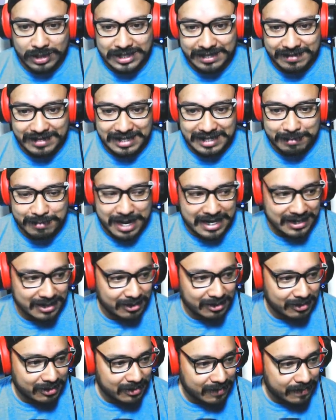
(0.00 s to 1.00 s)
SBC más,
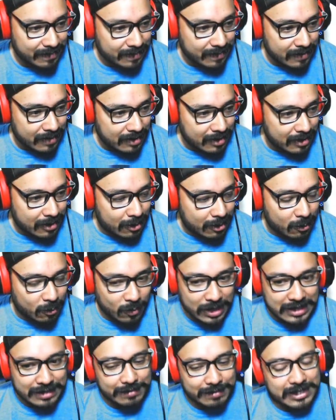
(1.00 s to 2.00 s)
¿no?
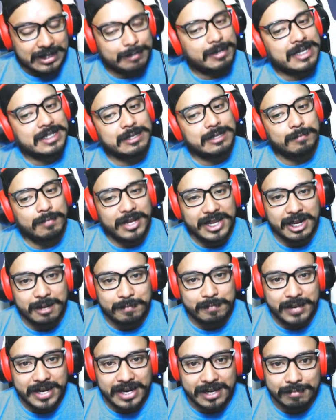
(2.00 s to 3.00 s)
Un SBC más de player
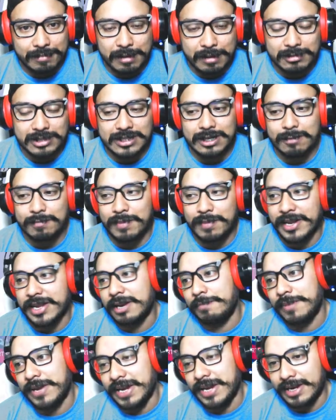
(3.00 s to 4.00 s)
pick. Vamos a hacer un player
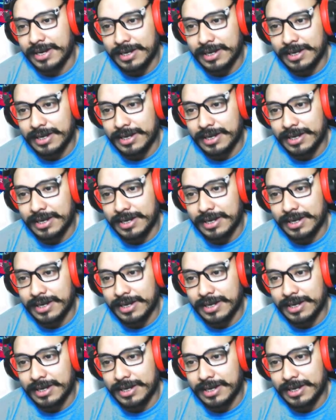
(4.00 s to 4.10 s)
pick.